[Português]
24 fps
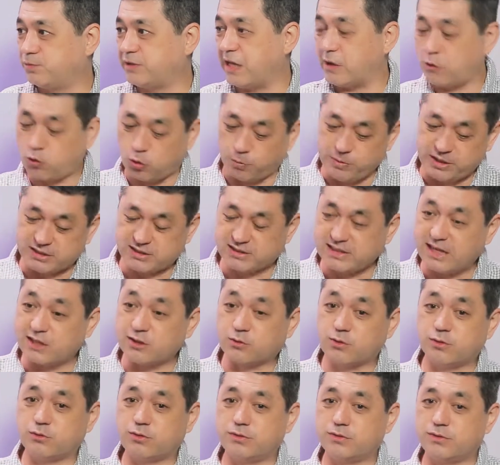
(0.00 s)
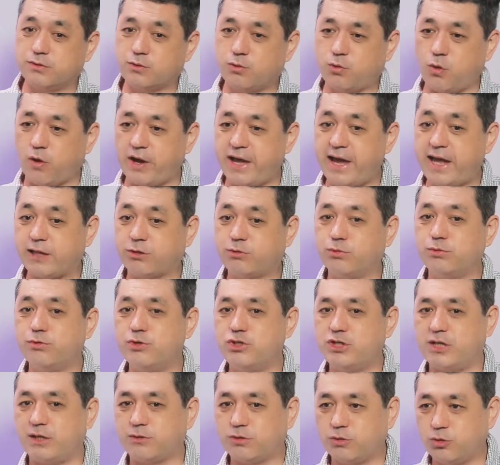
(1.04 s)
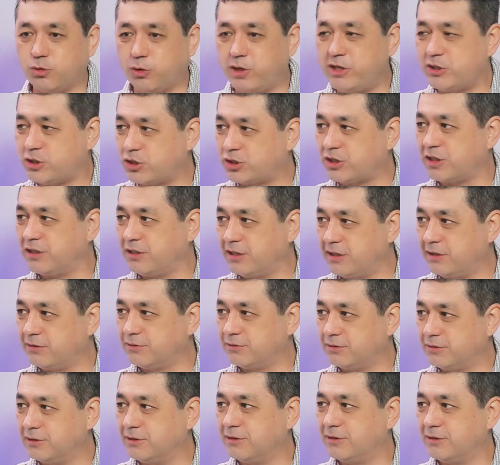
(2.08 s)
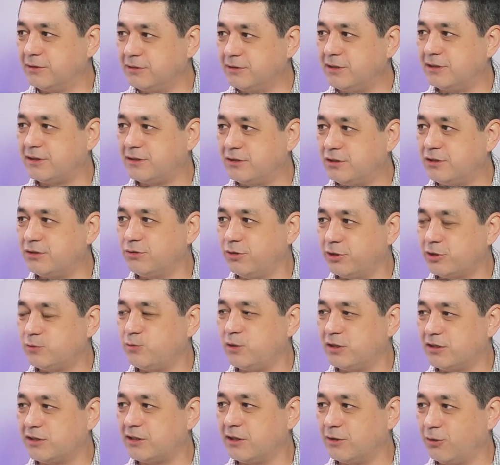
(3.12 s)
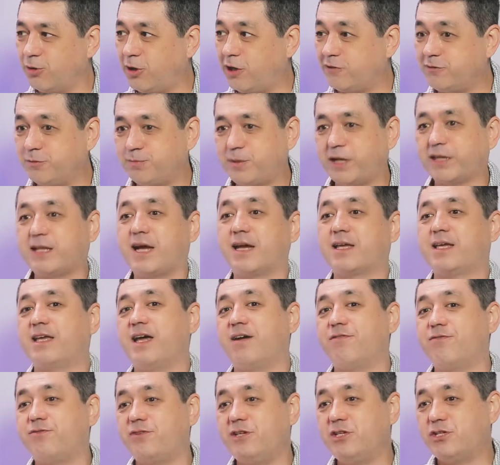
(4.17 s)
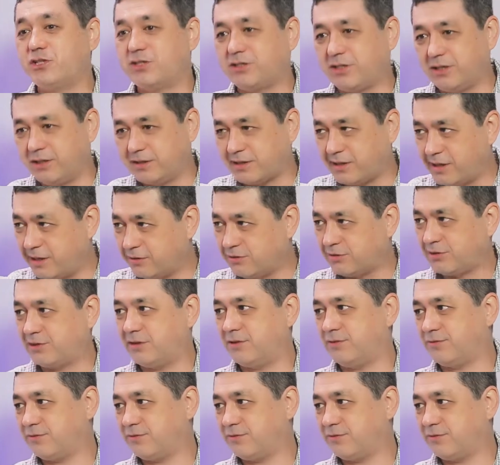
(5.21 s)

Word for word: Tem que começar correto no dia 2 de janeiro de 2019 para daqui a 20, 30 anos ter